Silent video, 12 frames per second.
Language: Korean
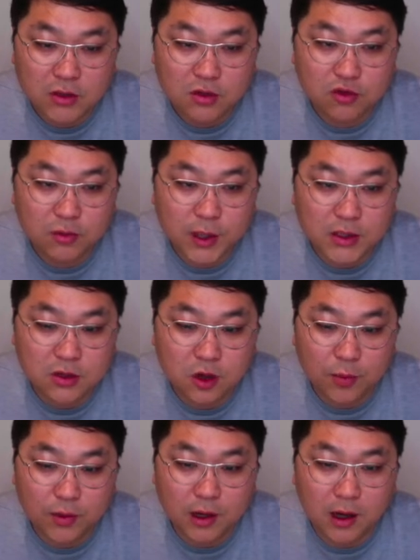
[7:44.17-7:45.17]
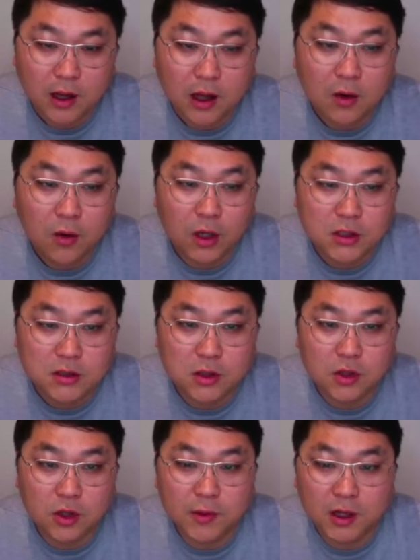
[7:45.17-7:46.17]
구입하시는 것보다 훨씬 더
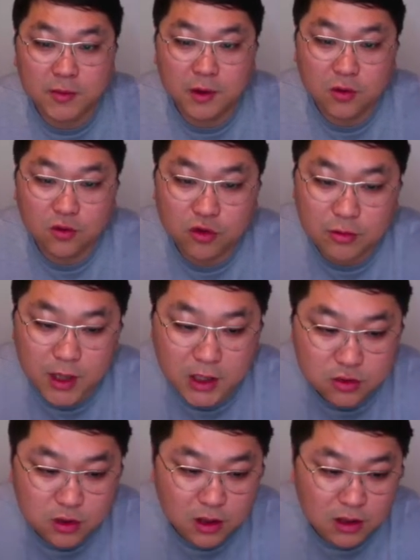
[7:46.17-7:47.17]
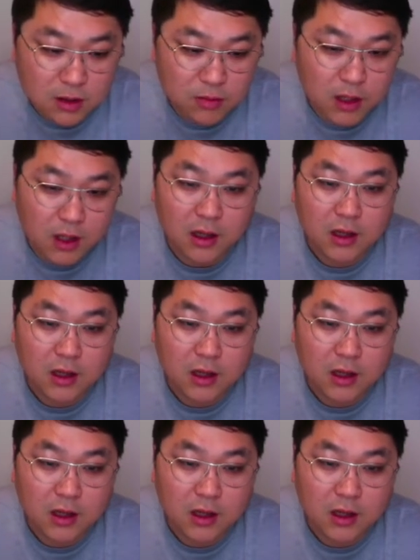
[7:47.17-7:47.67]
저렴한 금액으로 구입을 하실 수 있기 때문에